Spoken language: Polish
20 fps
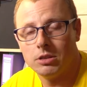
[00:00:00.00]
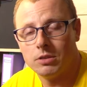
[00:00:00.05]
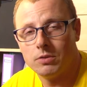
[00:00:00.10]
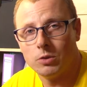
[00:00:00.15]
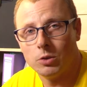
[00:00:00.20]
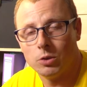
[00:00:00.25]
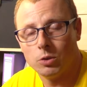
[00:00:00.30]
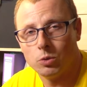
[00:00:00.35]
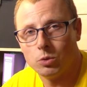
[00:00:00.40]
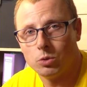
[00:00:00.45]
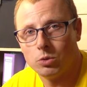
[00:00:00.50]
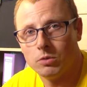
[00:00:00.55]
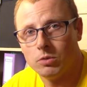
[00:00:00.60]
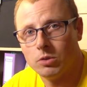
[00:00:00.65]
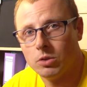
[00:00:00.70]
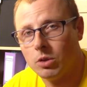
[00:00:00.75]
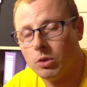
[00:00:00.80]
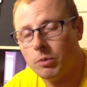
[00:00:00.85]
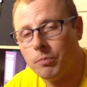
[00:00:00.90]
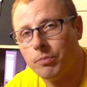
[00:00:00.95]
swoich uczniów
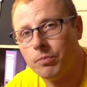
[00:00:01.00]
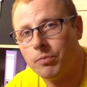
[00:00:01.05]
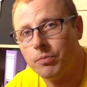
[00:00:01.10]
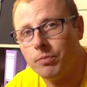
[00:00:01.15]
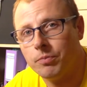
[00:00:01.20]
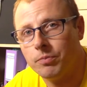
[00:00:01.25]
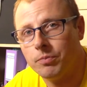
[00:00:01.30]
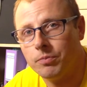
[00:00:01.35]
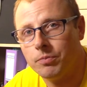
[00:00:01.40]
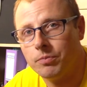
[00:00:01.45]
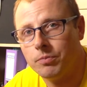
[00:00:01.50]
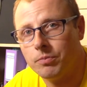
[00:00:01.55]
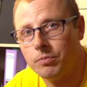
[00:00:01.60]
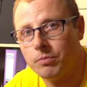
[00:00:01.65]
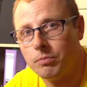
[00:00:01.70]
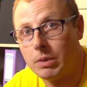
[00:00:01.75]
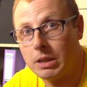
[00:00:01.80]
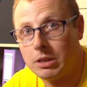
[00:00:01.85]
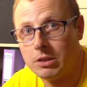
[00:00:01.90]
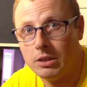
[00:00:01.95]
do
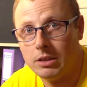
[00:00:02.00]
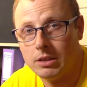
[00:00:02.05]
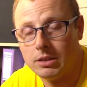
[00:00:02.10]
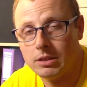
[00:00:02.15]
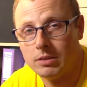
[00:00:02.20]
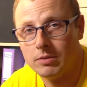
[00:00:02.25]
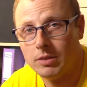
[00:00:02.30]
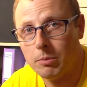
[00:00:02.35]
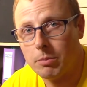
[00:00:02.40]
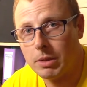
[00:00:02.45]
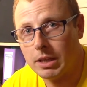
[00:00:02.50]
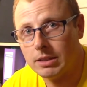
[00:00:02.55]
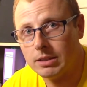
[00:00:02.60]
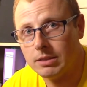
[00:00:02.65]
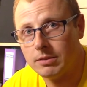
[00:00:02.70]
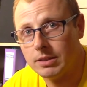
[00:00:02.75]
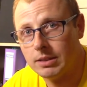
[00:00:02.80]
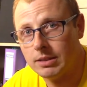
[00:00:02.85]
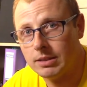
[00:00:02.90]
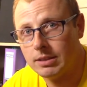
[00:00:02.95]
mm, bardziej intensywnej
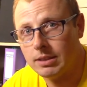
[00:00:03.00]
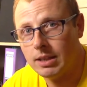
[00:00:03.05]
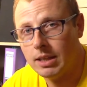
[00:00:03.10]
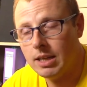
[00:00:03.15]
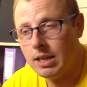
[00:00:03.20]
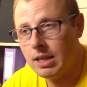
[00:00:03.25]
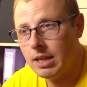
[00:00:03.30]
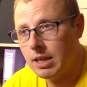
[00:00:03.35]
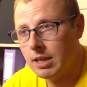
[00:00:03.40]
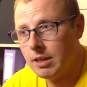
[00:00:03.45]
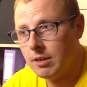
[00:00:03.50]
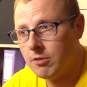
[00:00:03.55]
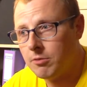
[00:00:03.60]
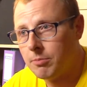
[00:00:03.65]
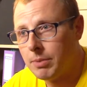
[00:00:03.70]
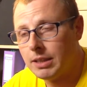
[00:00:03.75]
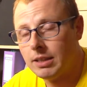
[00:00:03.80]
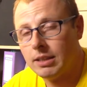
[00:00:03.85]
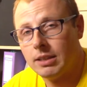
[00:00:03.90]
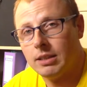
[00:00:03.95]
pracy. Więc
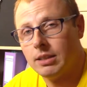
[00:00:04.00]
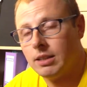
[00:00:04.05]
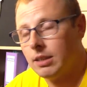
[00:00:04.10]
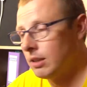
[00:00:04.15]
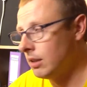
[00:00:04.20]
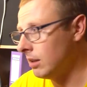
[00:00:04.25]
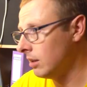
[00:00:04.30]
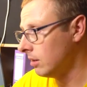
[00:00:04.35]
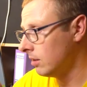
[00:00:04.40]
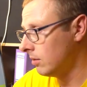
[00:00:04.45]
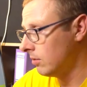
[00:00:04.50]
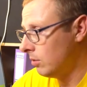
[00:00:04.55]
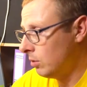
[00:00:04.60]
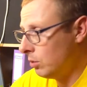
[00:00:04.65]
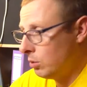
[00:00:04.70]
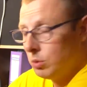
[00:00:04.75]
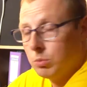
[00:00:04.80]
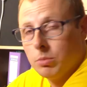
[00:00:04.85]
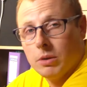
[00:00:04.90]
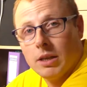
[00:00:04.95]
wpadaj na
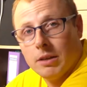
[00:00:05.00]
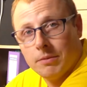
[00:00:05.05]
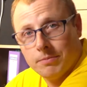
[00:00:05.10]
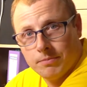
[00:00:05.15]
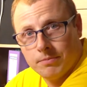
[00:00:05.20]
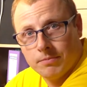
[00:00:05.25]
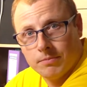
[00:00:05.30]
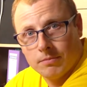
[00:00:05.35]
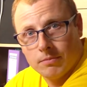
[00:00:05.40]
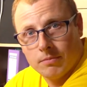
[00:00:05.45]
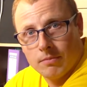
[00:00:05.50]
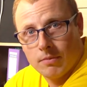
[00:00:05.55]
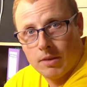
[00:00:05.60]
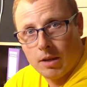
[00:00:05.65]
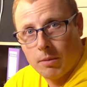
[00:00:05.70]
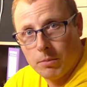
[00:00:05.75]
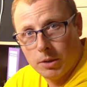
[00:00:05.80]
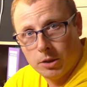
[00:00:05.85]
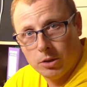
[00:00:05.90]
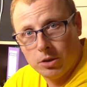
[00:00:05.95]
YouTube'a,
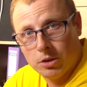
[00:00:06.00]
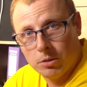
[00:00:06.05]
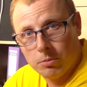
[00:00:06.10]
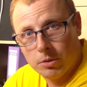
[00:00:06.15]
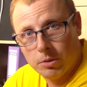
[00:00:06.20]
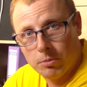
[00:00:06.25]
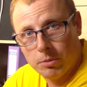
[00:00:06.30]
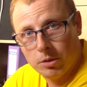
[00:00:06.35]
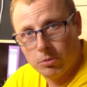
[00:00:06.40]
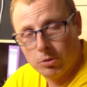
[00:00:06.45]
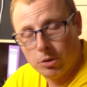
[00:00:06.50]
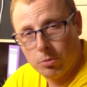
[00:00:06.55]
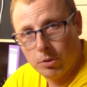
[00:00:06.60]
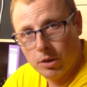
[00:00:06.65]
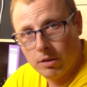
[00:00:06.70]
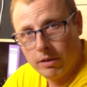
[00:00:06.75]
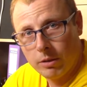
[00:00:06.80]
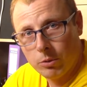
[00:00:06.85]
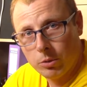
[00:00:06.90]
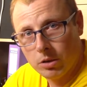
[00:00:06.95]
tam będzie się, będą się
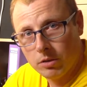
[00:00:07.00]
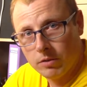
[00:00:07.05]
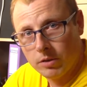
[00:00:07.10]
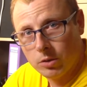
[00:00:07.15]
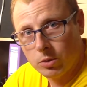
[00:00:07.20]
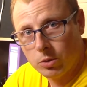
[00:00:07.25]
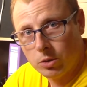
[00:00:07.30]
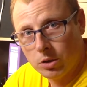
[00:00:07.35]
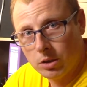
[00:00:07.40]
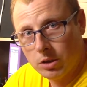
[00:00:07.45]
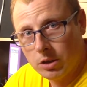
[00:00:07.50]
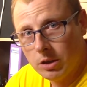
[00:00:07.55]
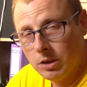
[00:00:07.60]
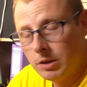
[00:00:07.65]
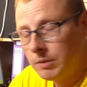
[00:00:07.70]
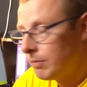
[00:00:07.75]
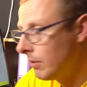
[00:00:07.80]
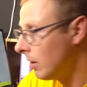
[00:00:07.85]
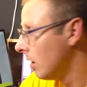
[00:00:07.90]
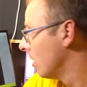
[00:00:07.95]
pojawiały nowe
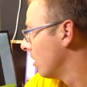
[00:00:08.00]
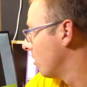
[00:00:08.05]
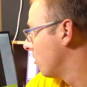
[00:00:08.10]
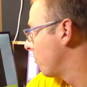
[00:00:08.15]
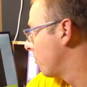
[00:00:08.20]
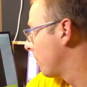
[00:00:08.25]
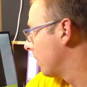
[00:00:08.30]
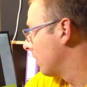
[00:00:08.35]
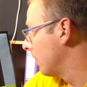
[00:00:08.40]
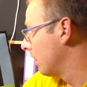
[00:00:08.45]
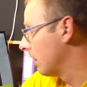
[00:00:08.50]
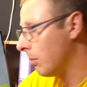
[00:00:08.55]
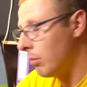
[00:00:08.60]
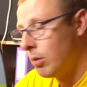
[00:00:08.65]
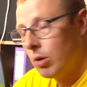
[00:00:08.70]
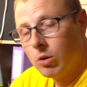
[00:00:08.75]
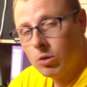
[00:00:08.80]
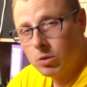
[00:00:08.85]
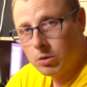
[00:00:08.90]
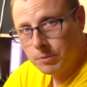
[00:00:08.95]
odcinki, wpadaj na
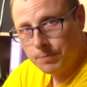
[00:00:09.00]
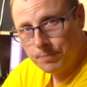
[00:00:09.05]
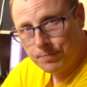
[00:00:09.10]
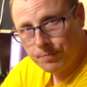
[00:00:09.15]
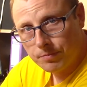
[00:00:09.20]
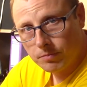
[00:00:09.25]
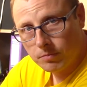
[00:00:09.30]
blog,